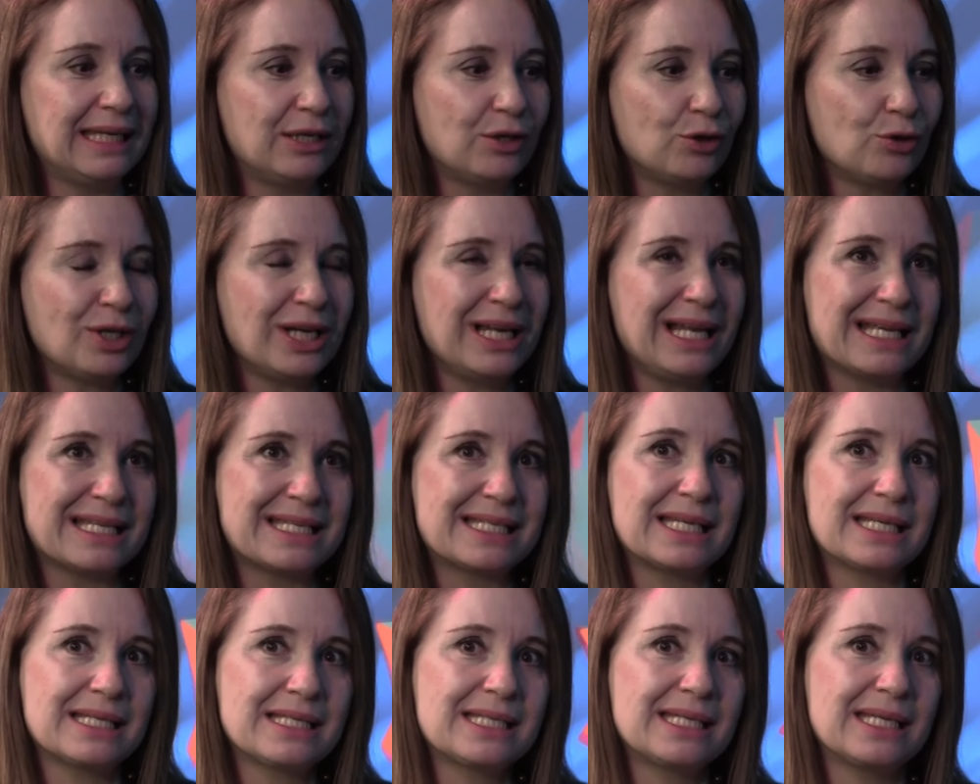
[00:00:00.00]
creo que la
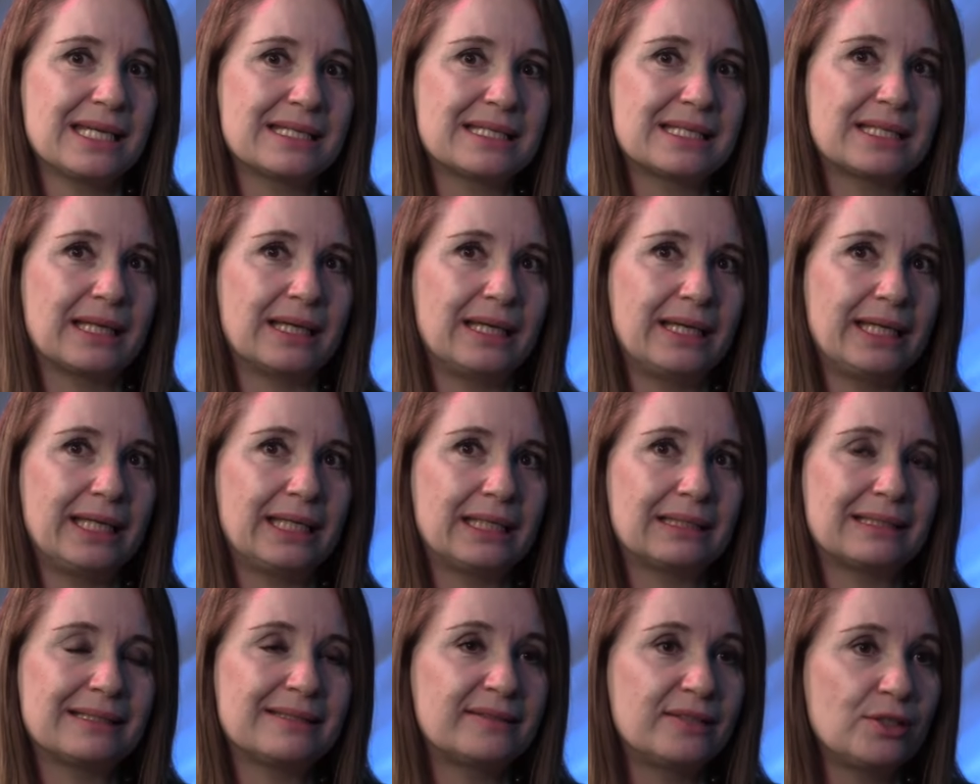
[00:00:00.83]
esencia está
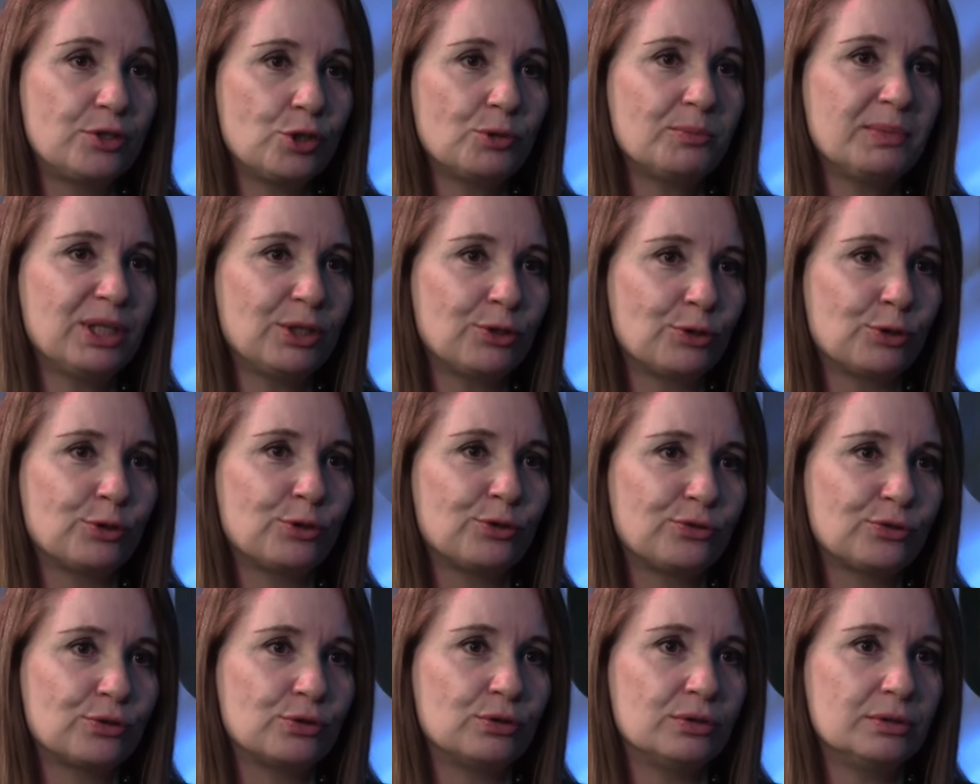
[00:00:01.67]
en, si yo me
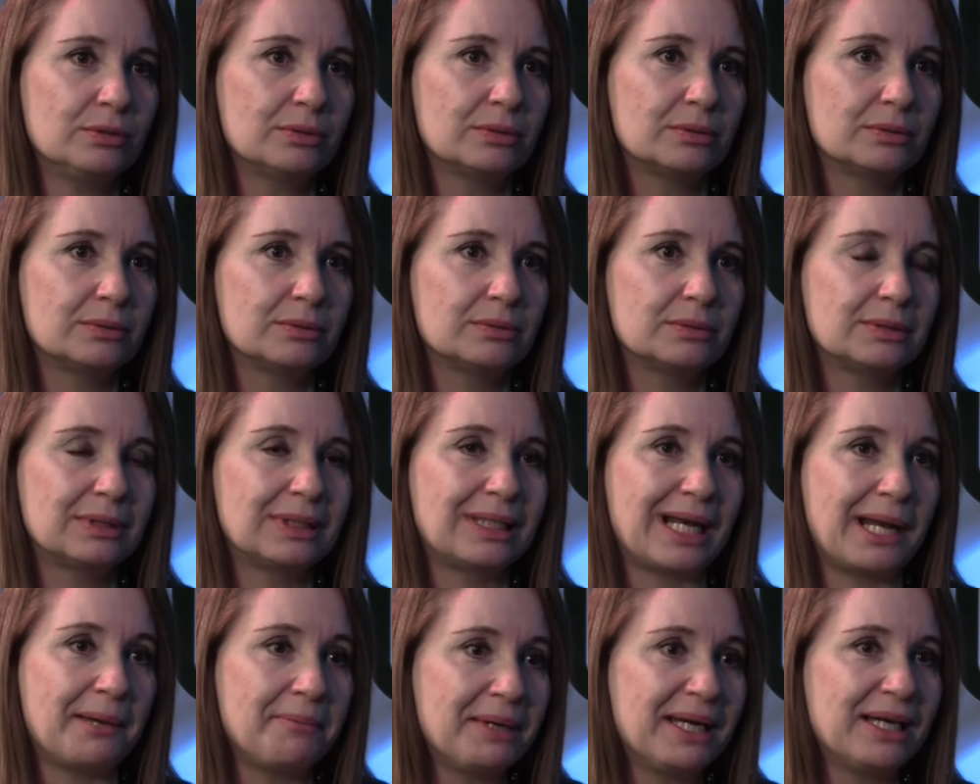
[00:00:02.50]
conozco,
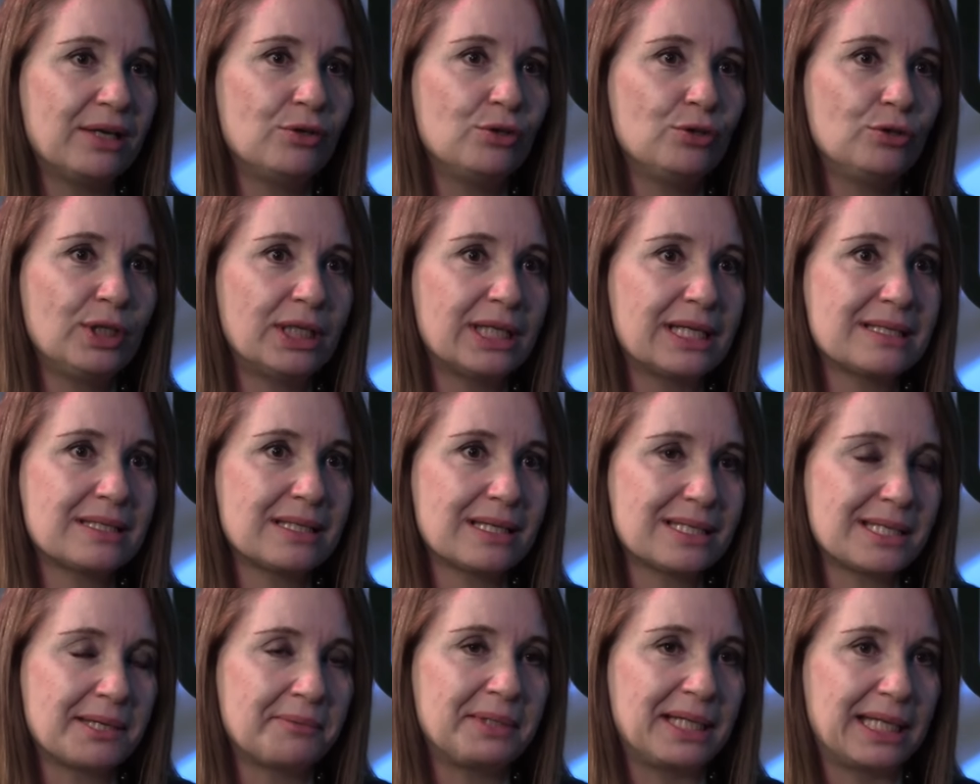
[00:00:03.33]
trabajo en
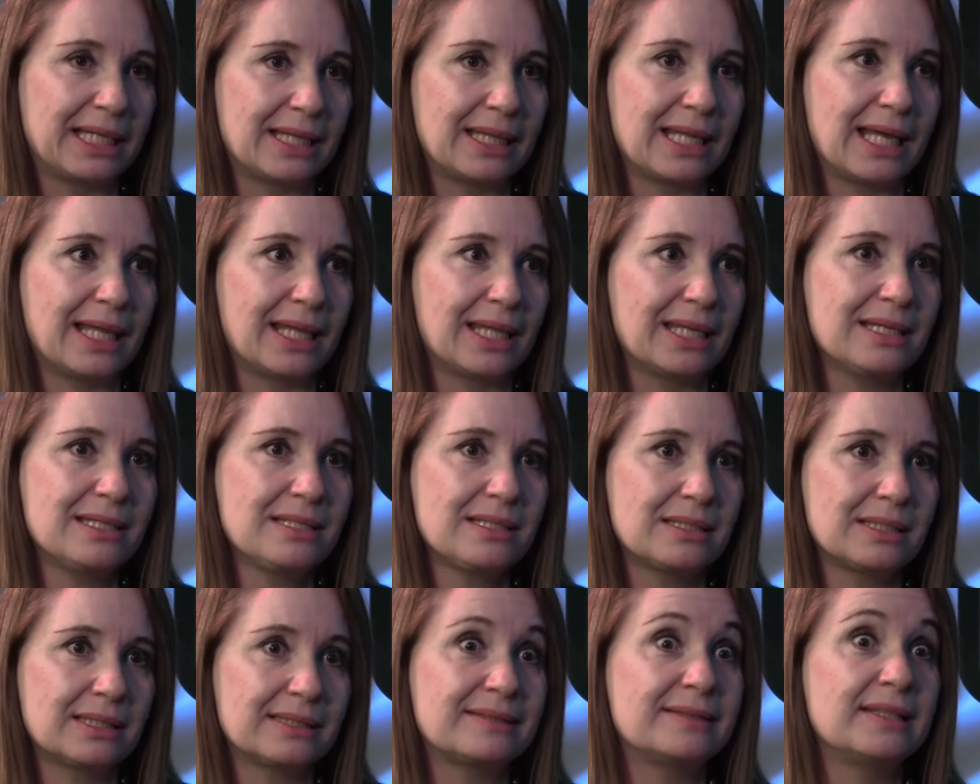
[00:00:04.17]
estas
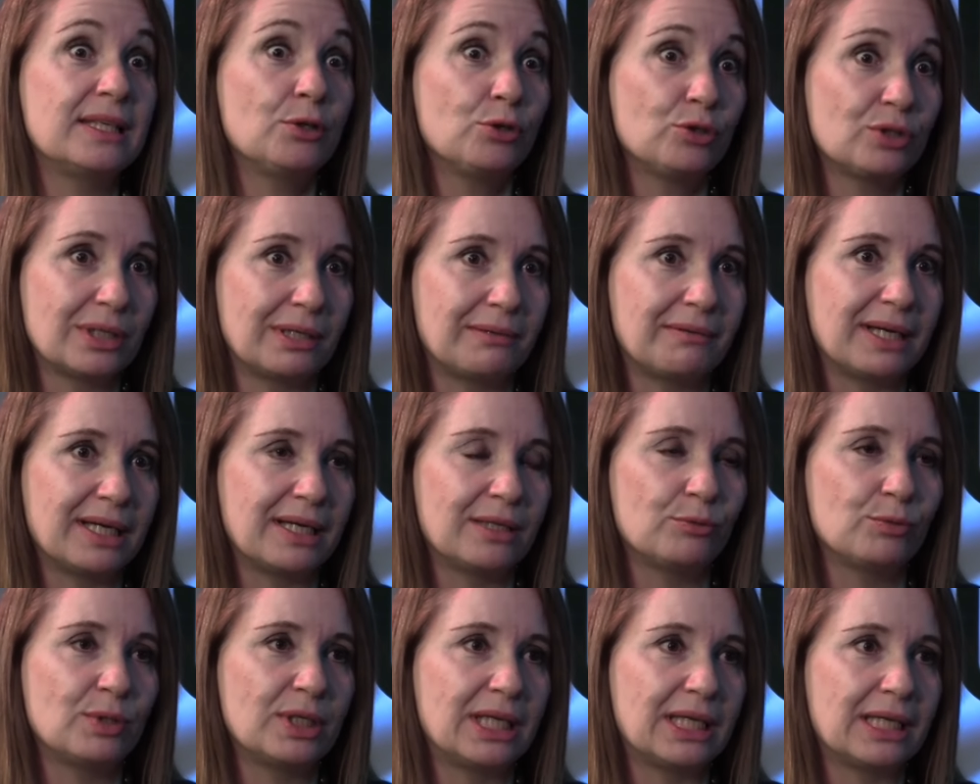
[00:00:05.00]
habilidades, sigo
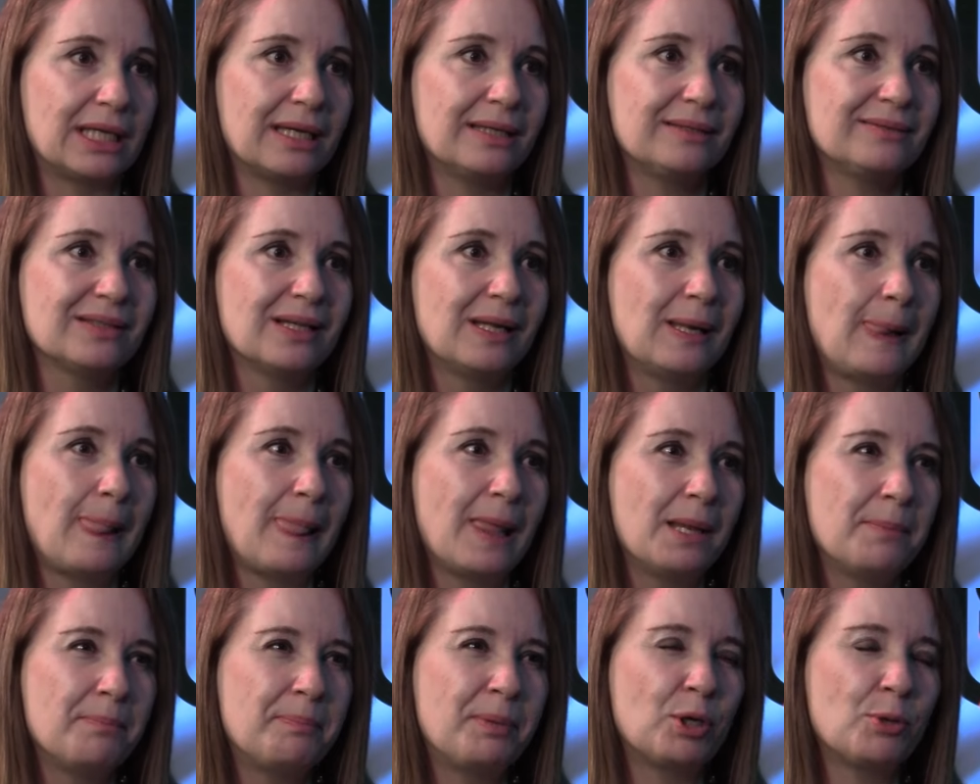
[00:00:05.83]
trabajando en ellas,
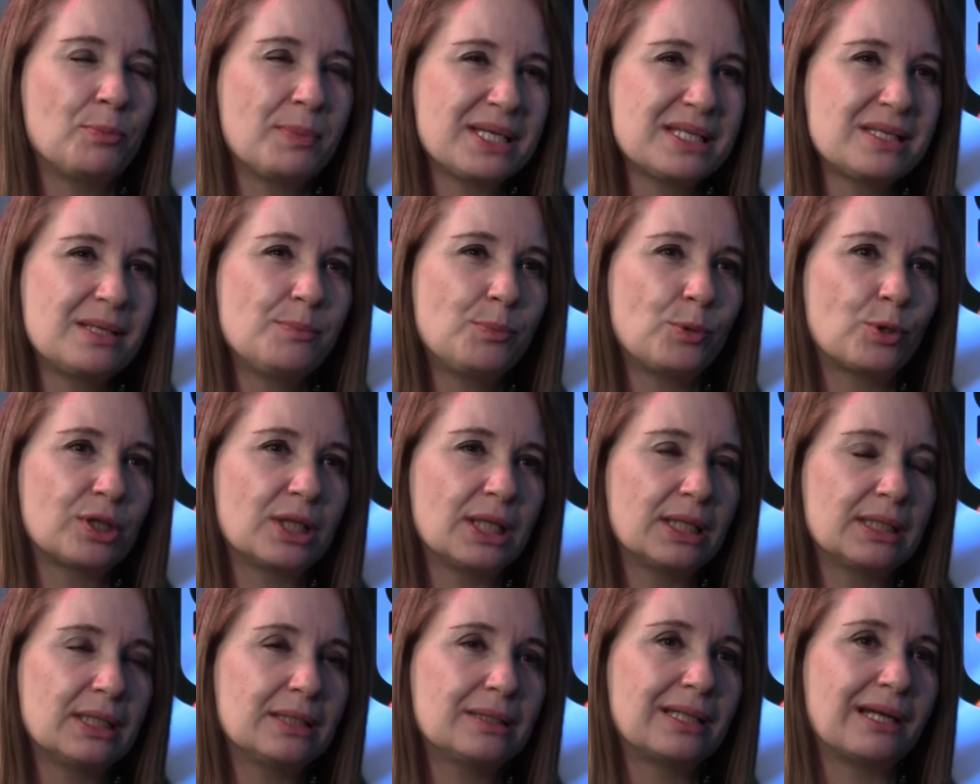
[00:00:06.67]
pero más
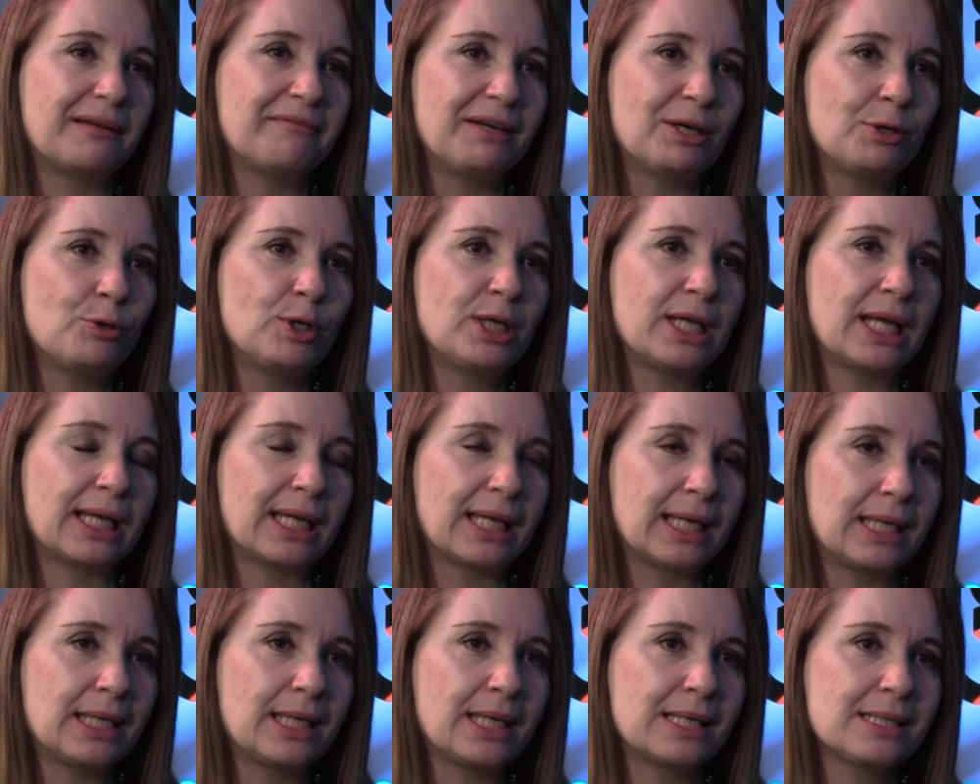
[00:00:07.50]
importante, trabajo en
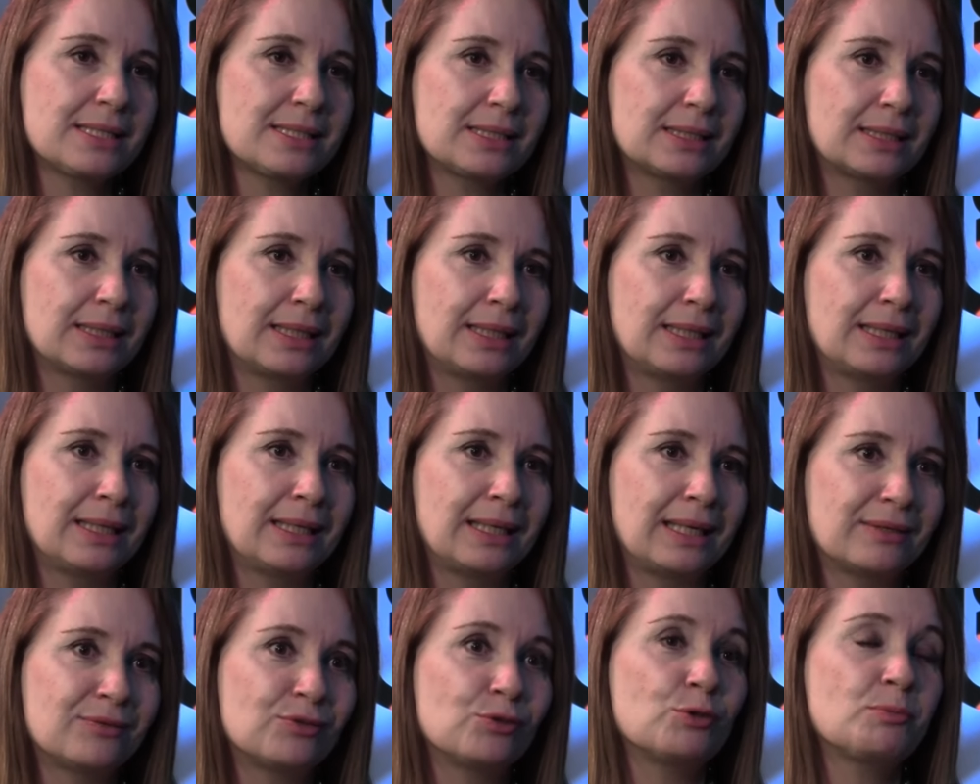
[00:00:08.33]
aquellas
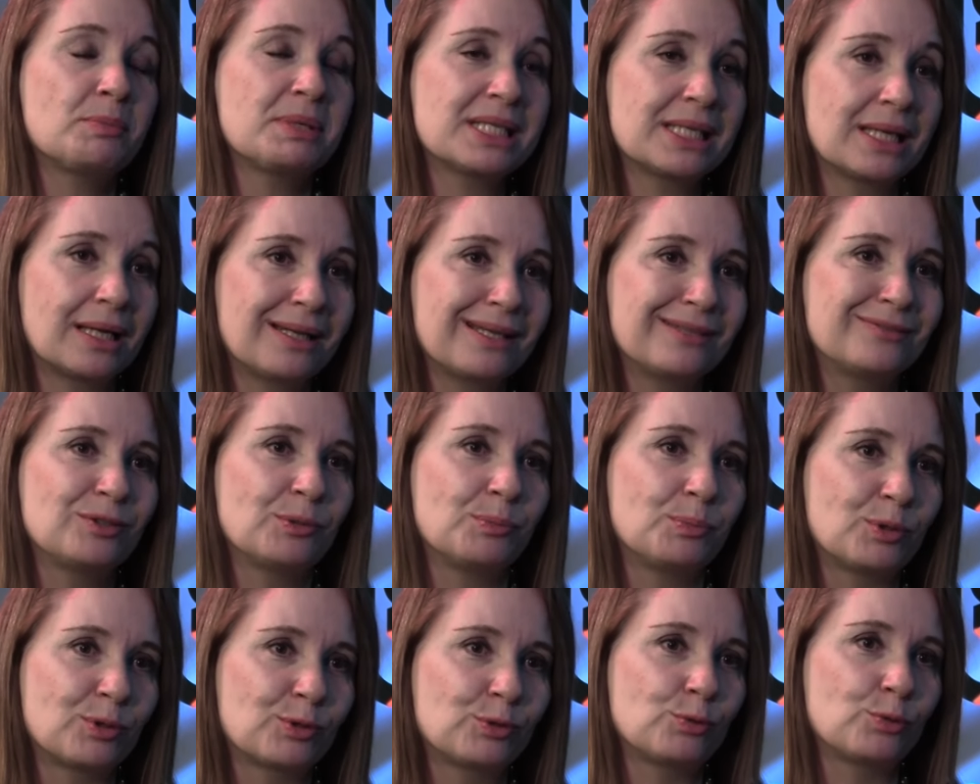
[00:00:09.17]
que son mis áreas de
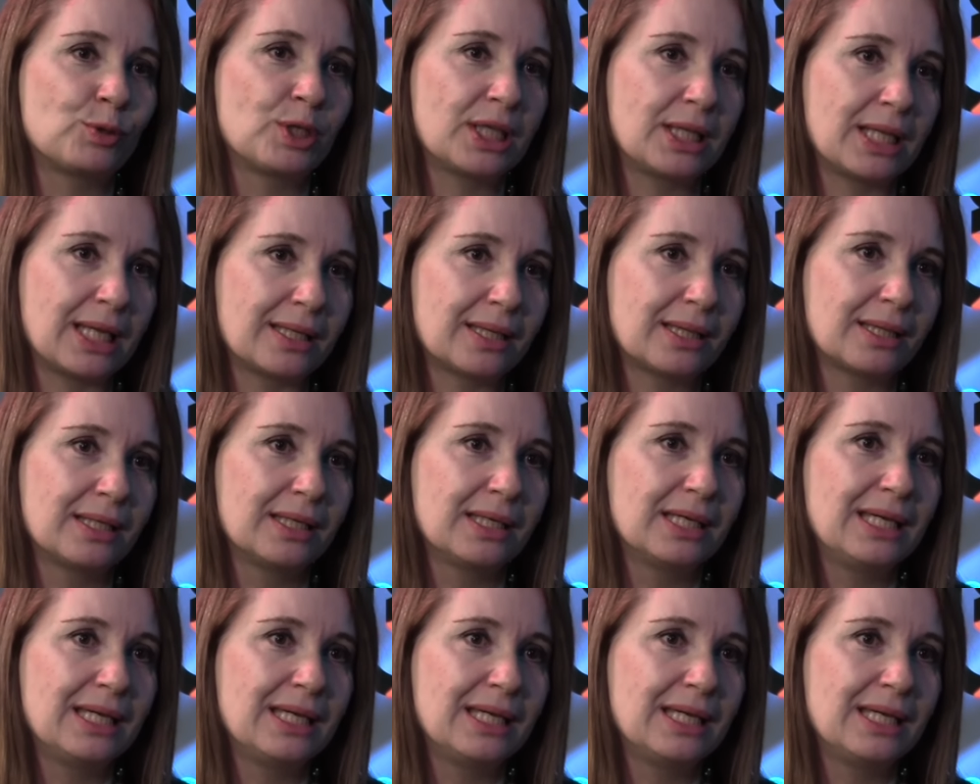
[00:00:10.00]
oportunidad.